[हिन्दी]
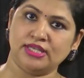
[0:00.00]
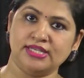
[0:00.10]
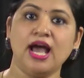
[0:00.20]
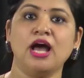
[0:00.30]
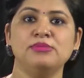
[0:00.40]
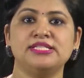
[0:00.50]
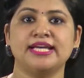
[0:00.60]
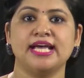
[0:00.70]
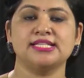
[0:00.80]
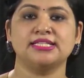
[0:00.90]
या हम इसे
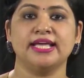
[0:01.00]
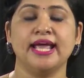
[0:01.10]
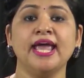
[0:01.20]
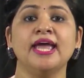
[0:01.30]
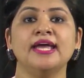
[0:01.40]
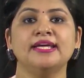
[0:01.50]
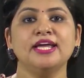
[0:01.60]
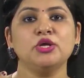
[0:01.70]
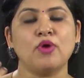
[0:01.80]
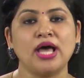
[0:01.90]
कह सकते हैं
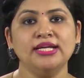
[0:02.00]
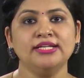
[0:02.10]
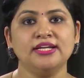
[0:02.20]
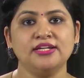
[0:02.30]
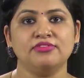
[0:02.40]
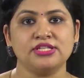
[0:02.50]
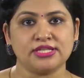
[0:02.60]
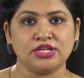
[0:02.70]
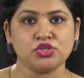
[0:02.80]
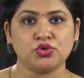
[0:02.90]
कि क्वालिटेटिव
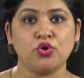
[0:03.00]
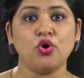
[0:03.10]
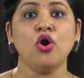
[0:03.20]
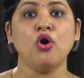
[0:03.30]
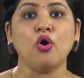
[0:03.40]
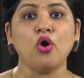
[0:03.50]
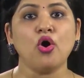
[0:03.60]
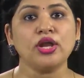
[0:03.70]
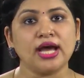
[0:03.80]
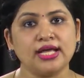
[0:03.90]
रिसर्च को
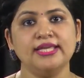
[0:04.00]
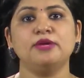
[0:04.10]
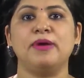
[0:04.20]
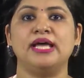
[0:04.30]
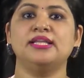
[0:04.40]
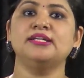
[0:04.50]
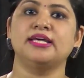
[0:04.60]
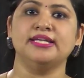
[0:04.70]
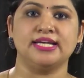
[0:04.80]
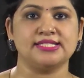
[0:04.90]
और अधिक बेहतर
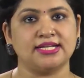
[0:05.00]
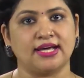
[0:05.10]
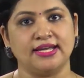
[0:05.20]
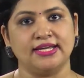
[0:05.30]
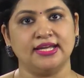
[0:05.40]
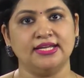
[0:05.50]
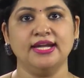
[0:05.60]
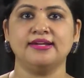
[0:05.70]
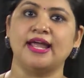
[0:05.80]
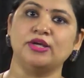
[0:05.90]
तरीके से करने के
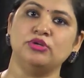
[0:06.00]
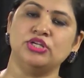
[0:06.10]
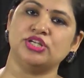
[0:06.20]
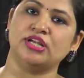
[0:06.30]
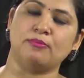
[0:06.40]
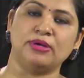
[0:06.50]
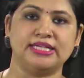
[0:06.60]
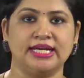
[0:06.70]
लिए ट्राइंगुलेशन नामक